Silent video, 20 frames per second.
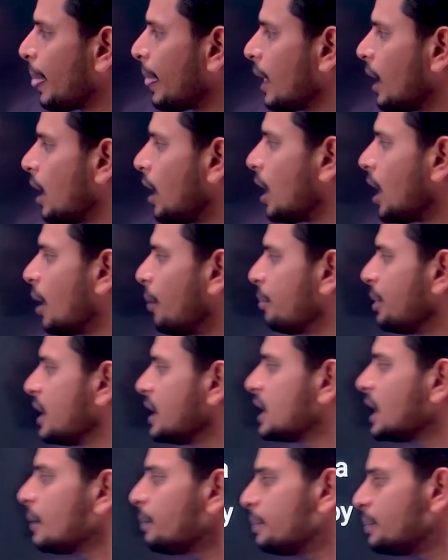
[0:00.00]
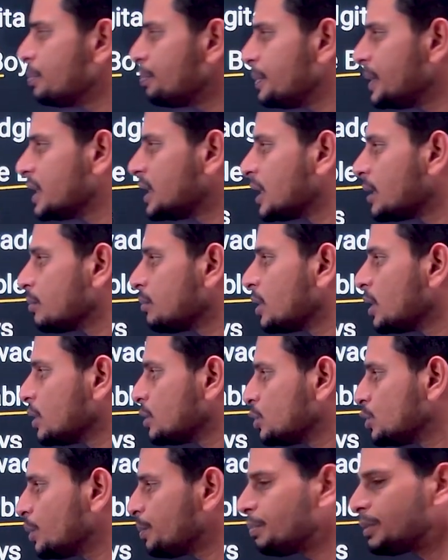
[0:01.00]
अमृता प्रीतम जो
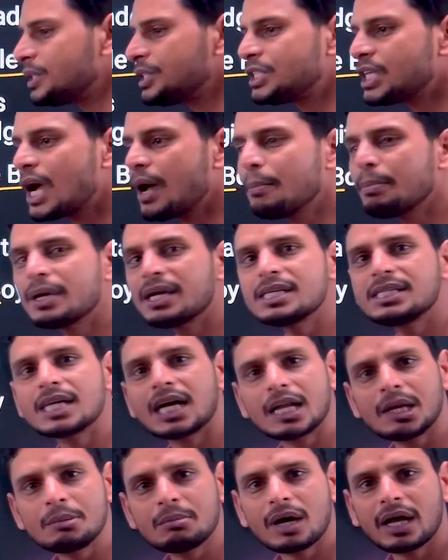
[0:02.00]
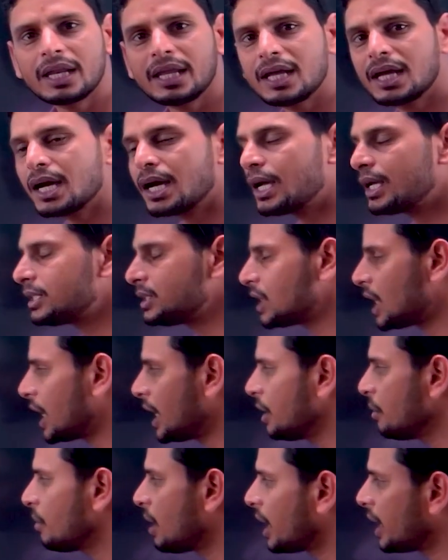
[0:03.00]
पंजाब की जानी मानी का जानी
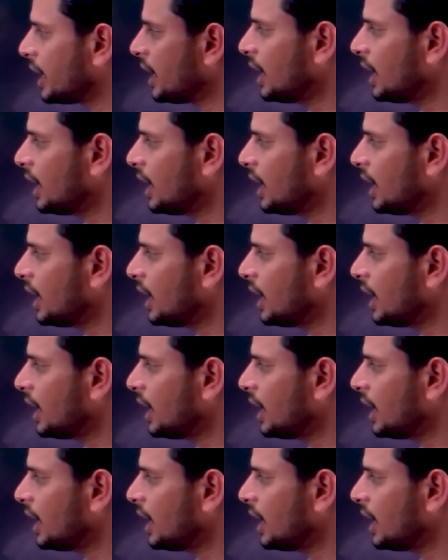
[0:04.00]
मानी